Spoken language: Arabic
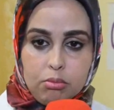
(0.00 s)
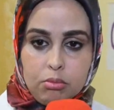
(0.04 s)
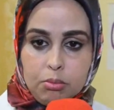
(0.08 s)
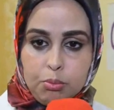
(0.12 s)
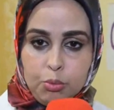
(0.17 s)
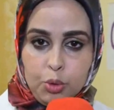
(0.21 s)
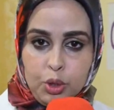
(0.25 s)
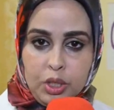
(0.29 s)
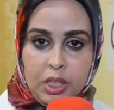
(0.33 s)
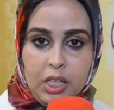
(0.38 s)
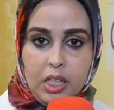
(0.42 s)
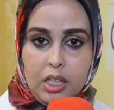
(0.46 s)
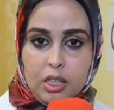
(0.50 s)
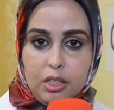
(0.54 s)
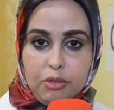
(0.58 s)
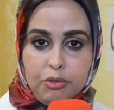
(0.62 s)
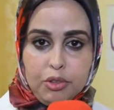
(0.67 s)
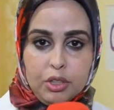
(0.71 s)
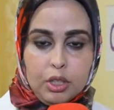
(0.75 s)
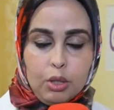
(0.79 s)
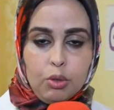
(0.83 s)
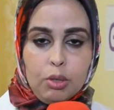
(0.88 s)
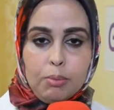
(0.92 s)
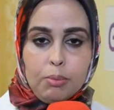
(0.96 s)

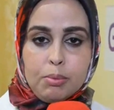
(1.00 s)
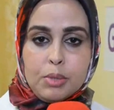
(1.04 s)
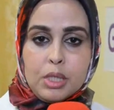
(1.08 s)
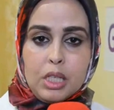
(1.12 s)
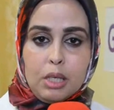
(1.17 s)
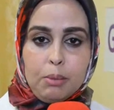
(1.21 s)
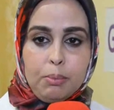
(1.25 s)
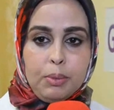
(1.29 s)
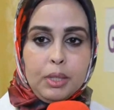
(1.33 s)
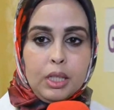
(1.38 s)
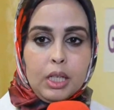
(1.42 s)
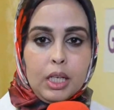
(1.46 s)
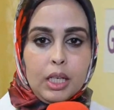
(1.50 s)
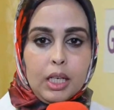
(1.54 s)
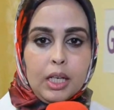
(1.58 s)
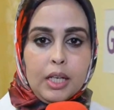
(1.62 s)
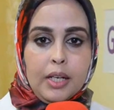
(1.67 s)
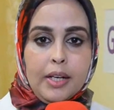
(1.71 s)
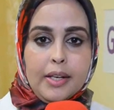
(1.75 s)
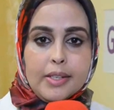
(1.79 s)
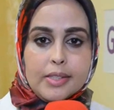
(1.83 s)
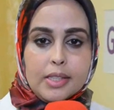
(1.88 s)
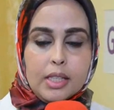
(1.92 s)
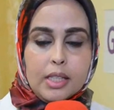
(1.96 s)
منحرفين او بتربيه غير
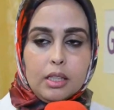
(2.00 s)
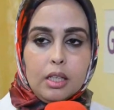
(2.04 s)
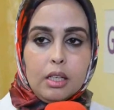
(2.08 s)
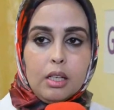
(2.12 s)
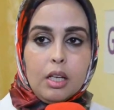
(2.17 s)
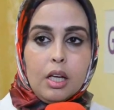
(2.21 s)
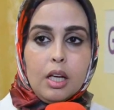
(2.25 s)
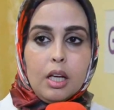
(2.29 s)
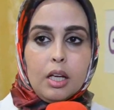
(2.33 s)
حسنه